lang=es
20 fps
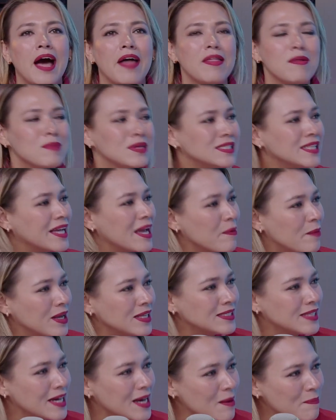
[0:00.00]
además de que
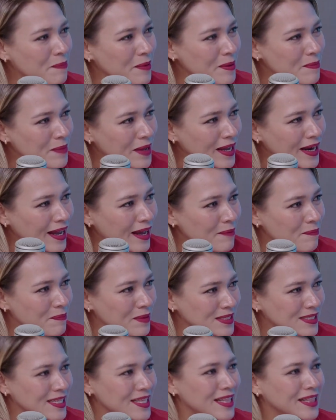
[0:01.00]
voy a ser la primera
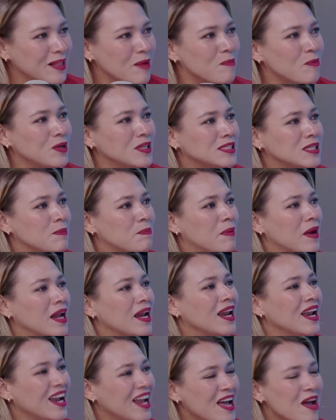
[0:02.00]
presidenta
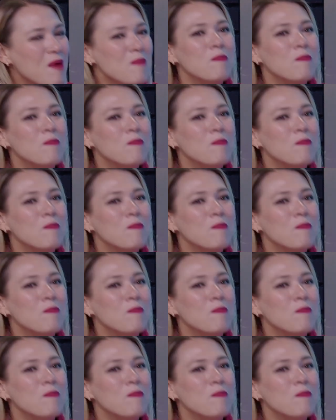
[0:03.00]
municipal,